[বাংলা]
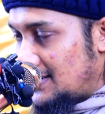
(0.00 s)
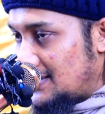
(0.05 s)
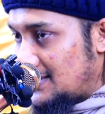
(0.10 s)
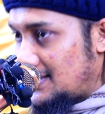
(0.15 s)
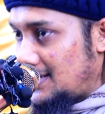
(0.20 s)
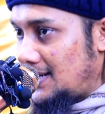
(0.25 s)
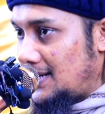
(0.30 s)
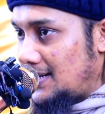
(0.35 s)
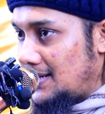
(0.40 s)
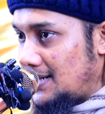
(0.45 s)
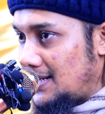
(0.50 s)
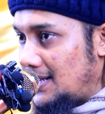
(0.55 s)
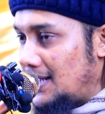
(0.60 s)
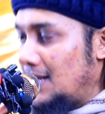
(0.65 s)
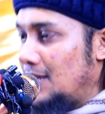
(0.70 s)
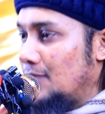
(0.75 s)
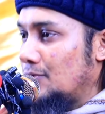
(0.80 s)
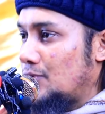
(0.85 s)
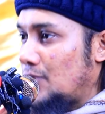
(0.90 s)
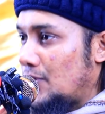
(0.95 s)
ছিলেন না
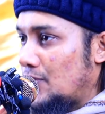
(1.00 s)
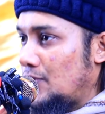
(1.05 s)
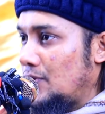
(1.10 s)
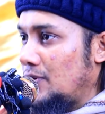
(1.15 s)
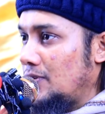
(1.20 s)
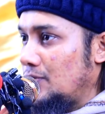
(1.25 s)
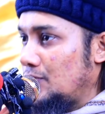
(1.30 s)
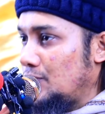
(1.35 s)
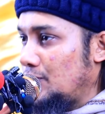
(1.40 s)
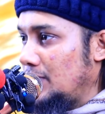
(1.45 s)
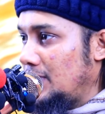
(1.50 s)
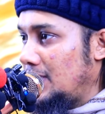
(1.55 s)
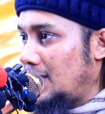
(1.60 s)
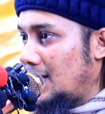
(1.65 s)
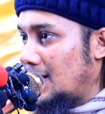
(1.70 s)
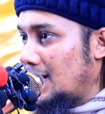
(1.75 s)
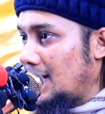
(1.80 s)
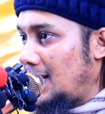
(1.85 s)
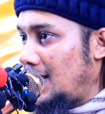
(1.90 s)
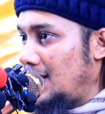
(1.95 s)
তখন
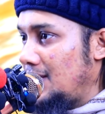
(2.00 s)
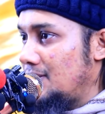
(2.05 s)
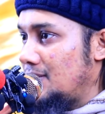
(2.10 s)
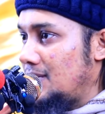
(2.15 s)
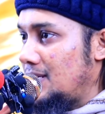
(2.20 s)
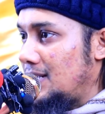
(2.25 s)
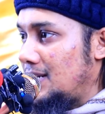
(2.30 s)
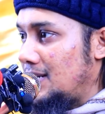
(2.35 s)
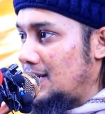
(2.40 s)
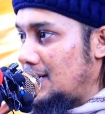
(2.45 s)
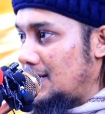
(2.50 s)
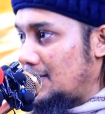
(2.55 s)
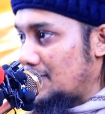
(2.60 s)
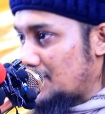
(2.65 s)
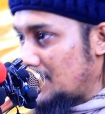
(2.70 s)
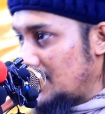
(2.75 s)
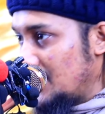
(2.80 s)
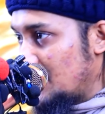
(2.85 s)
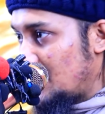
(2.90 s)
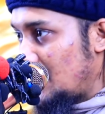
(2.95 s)
দুনিয়ার এই যে
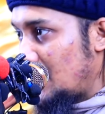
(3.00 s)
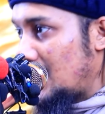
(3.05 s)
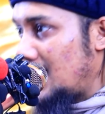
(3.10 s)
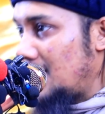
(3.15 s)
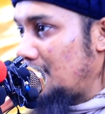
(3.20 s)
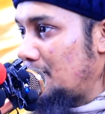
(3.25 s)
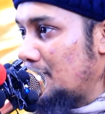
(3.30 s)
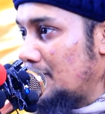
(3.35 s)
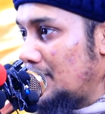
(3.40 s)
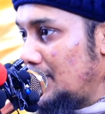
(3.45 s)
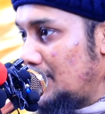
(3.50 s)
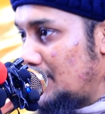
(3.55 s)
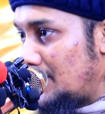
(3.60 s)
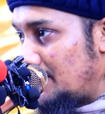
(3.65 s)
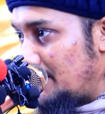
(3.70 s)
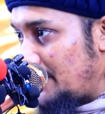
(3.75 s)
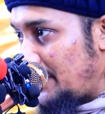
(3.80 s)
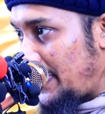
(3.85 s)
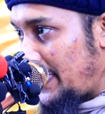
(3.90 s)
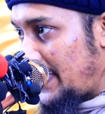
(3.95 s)
শৃঙ্খলা এবং
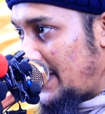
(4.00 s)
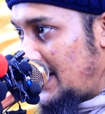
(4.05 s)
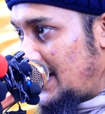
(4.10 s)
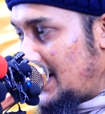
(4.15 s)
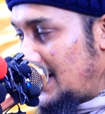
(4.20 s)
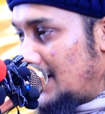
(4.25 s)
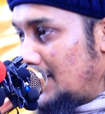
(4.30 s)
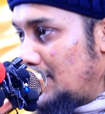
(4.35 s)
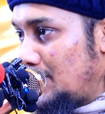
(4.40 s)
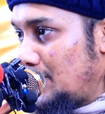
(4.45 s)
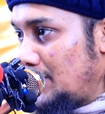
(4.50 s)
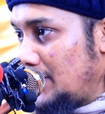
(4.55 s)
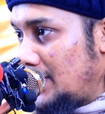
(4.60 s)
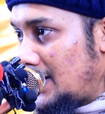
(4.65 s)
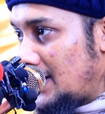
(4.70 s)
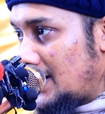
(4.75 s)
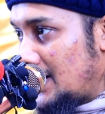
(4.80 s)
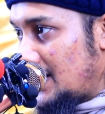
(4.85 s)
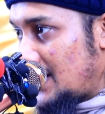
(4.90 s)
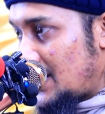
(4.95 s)
নিয়ম
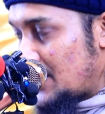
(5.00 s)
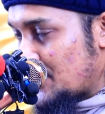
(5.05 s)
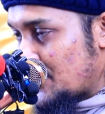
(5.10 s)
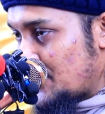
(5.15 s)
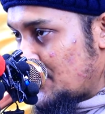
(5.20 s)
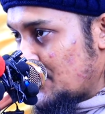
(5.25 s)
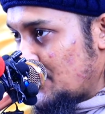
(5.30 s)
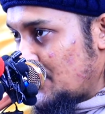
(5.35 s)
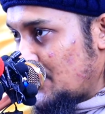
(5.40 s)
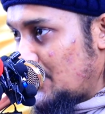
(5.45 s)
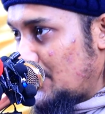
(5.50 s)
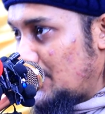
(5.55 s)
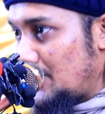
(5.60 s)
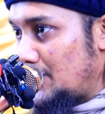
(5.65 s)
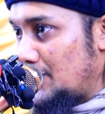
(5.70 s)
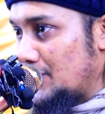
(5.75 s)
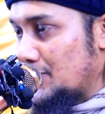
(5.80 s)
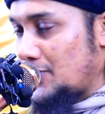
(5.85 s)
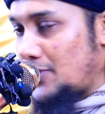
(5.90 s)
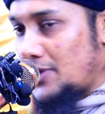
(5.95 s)
দুনিয়ার এই রাষ্ট্রগুলো
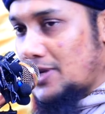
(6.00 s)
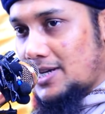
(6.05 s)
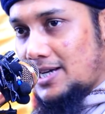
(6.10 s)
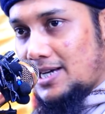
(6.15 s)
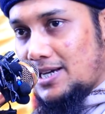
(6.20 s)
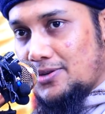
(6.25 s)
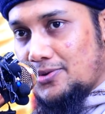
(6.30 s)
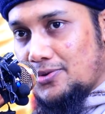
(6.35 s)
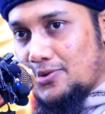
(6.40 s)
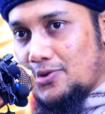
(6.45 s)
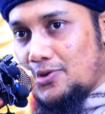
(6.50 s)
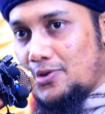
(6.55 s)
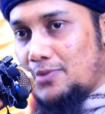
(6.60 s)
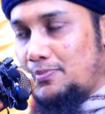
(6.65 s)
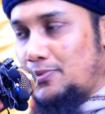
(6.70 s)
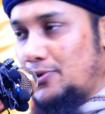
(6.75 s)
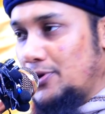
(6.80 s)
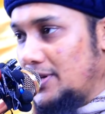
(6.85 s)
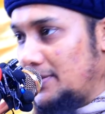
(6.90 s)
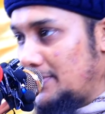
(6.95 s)
সরকারগুলো
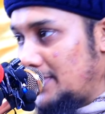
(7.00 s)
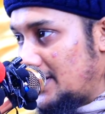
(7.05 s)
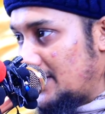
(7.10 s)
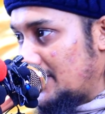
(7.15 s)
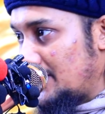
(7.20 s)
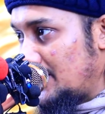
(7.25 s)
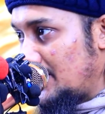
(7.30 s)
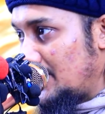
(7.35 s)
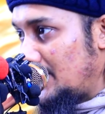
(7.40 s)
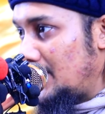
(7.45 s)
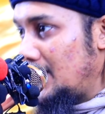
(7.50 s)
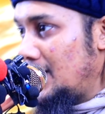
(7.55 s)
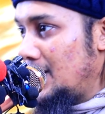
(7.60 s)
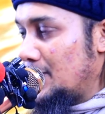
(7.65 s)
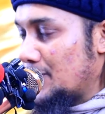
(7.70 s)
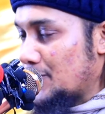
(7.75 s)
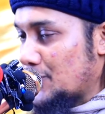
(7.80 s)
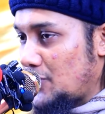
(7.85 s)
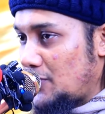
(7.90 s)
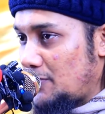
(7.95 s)
পরিবারগুলো
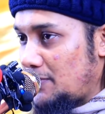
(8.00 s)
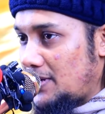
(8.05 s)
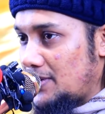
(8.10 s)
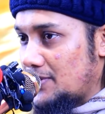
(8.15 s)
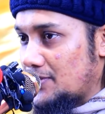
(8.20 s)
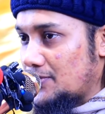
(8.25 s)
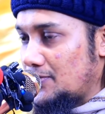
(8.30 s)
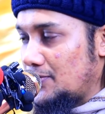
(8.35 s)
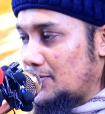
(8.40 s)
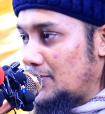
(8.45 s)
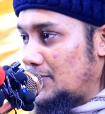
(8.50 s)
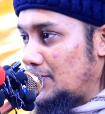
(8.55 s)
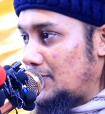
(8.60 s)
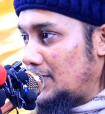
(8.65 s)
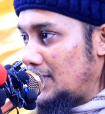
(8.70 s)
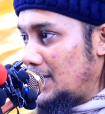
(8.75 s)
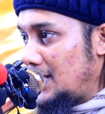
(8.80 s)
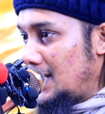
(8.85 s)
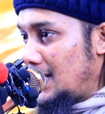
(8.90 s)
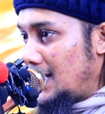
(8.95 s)
সমাজগুলো
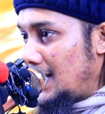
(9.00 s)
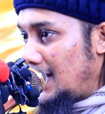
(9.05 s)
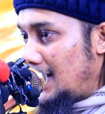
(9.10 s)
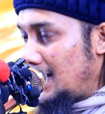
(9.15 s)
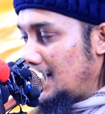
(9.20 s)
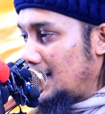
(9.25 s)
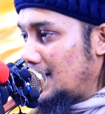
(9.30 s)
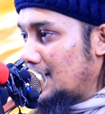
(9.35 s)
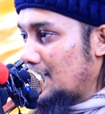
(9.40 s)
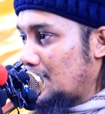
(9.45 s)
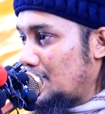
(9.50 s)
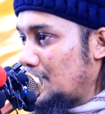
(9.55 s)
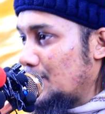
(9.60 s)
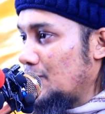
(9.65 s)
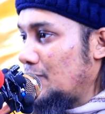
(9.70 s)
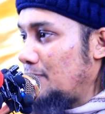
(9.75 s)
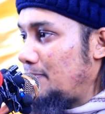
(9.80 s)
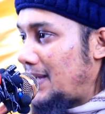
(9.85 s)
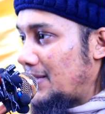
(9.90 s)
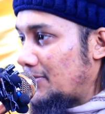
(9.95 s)
এদের
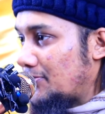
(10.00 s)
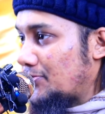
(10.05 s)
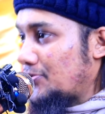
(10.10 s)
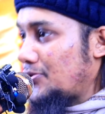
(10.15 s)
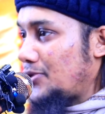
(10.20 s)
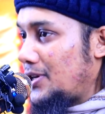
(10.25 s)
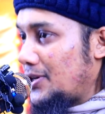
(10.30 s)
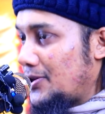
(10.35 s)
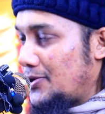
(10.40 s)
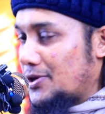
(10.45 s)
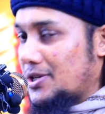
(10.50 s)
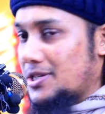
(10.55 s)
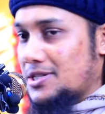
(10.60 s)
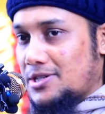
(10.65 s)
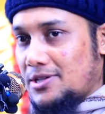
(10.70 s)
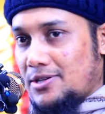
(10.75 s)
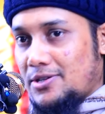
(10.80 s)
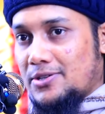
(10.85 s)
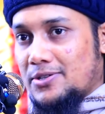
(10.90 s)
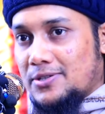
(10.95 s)
কোনো ব্যত্যয়
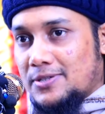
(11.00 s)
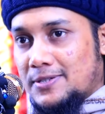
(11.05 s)
ঘটেছিল